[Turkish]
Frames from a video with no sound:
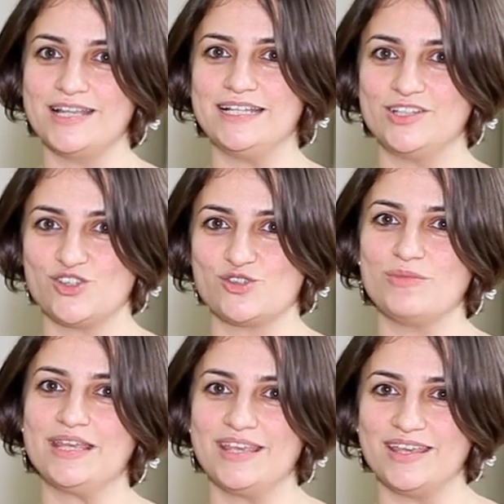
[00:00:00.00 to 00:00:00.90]

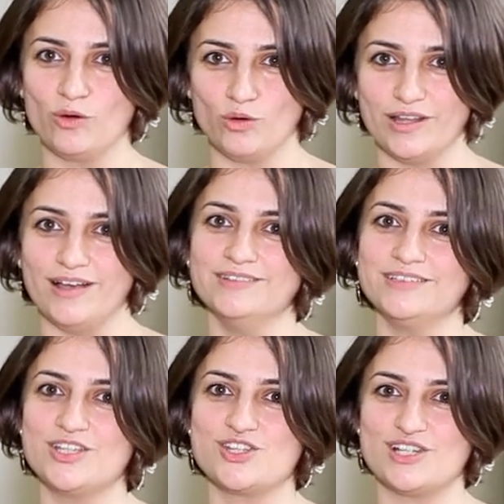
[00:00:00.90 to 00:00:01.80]
iletişimi iyi olan
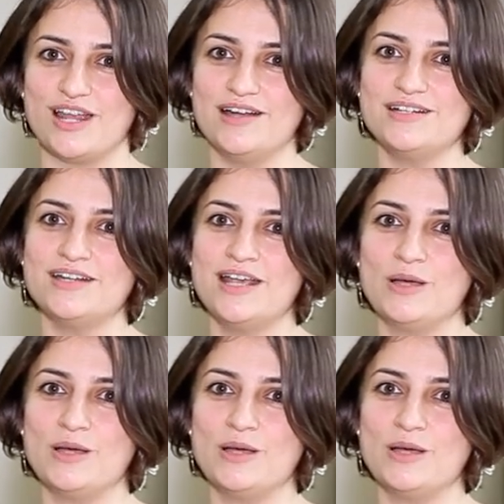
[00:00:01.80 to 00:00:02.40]
kişiler